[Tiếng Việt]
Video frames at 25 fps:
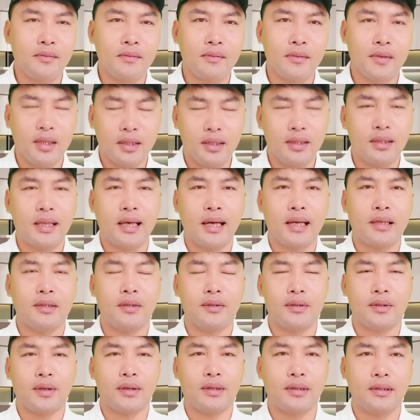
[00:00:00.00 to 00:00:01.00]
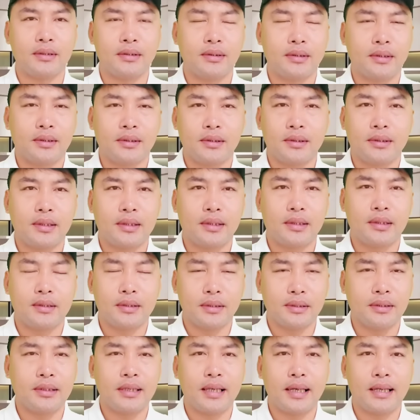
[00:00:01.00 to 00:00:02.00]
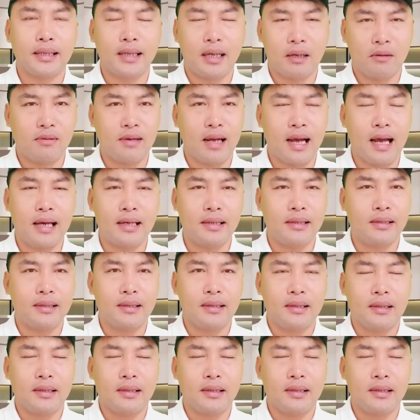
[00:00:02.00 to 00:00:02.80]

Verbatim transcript: thừa nhận luôn rồi à, thừa nhận công khai